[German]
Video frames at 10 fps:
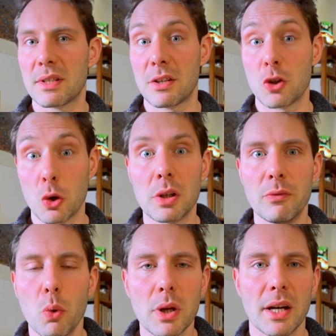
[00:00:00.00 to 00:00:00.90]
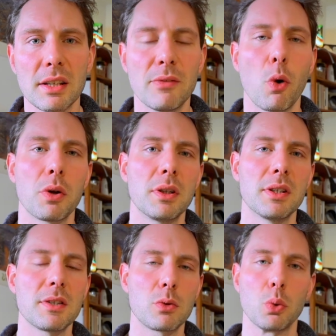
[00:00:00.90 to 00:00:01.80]
das schon Gewohnheit geworden
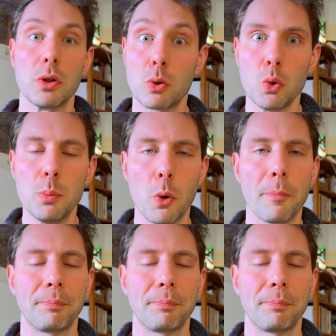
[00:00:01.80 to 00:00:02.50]
ist durch Übung